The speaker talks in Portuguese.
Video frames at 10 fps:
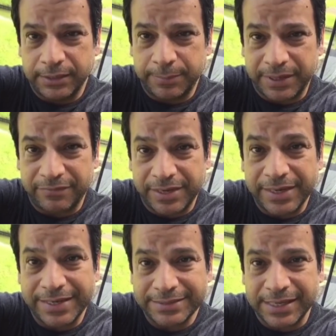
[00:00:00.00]
e para
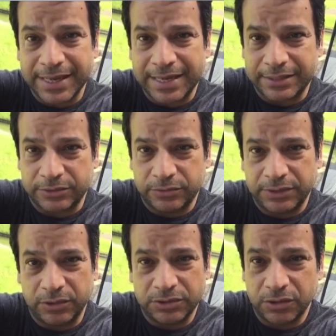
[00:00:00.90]
avaliar esse caso.
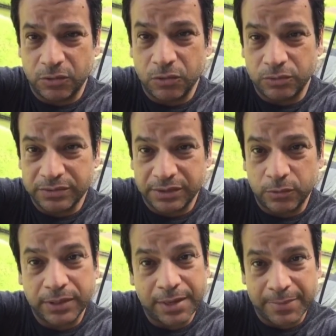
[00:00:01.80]
E a nossa
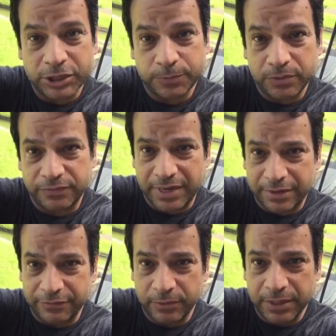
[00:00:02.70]
conclusão, o que é mais
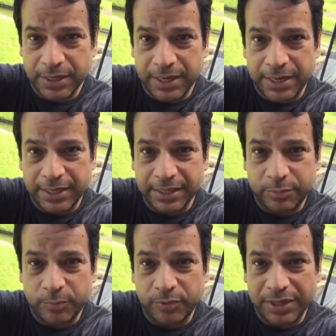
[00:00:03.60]
provável, é que a
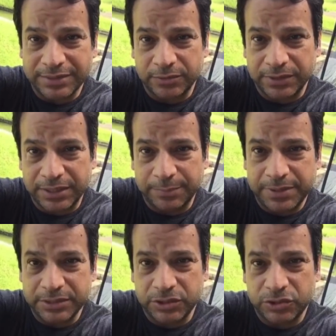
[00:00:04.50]
população dali
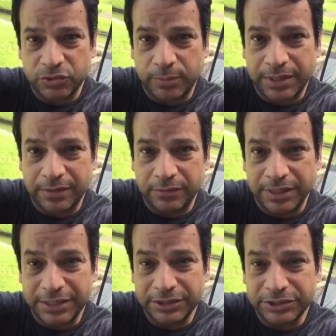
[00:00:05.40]
presenciou uma
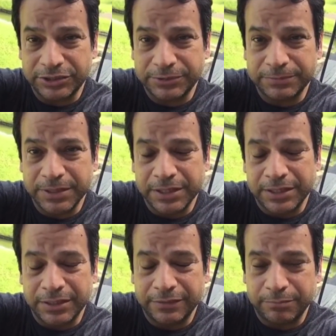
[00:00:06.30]
grande
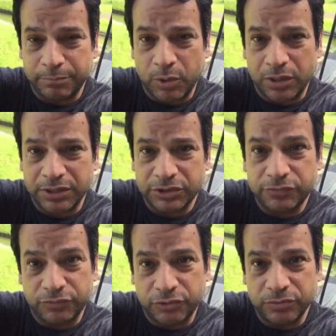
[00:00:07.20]
bola de
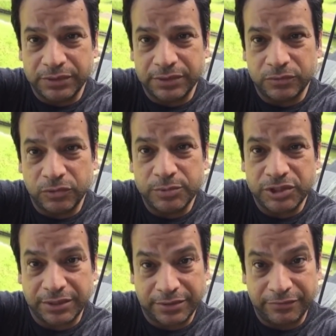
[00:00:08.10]
fogo, né? um
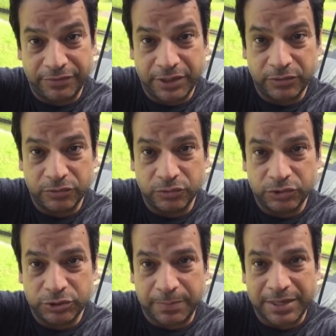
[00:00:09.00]
objeto que veio do
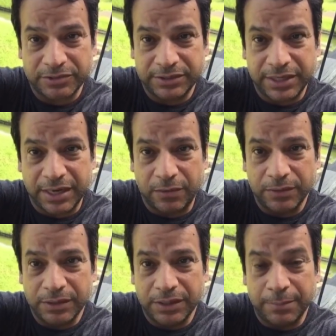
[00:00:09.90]
espaço
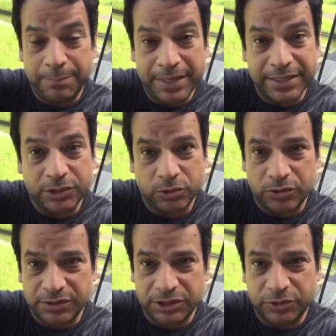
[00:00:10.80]
sideral, penetrou
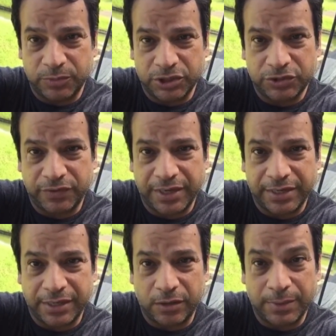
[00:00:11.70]
nossa
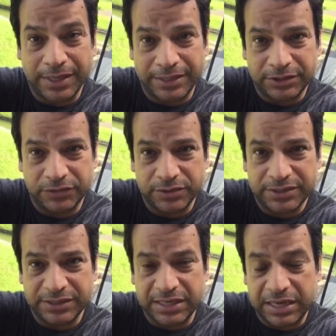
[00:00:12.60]
atmosfera a uma grande
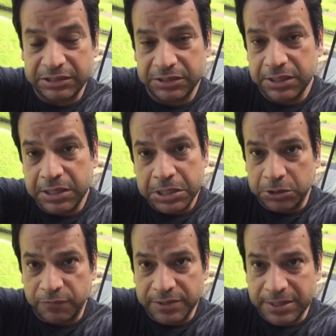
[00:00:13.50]
velocidade,
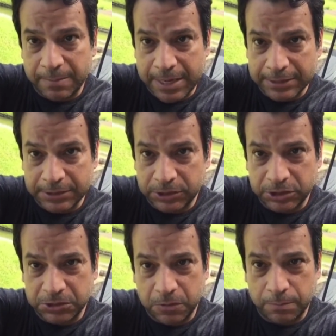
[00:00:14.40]
talvez a massa
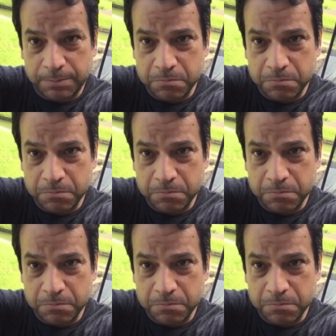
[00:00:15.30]
de